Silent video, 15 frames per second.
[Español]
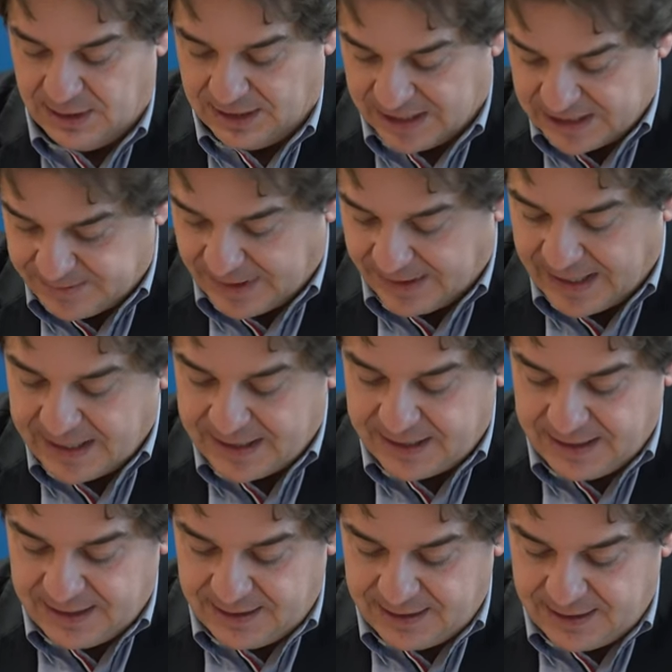Es verdad
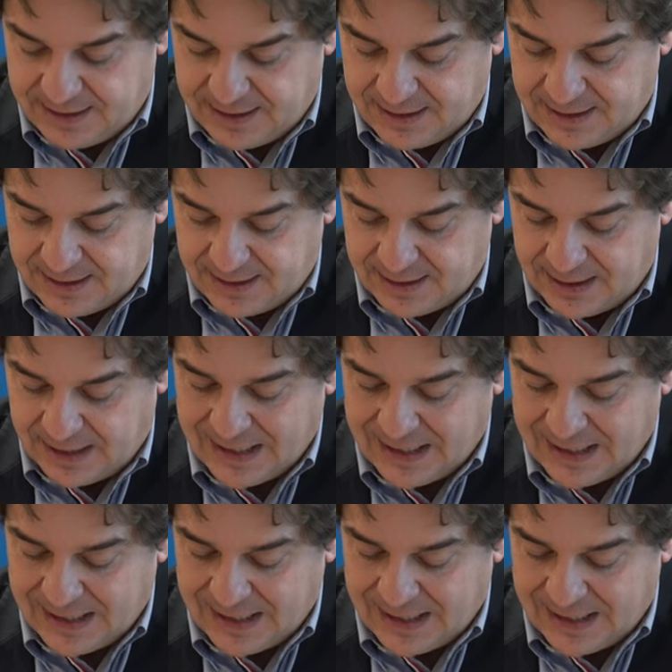que eh,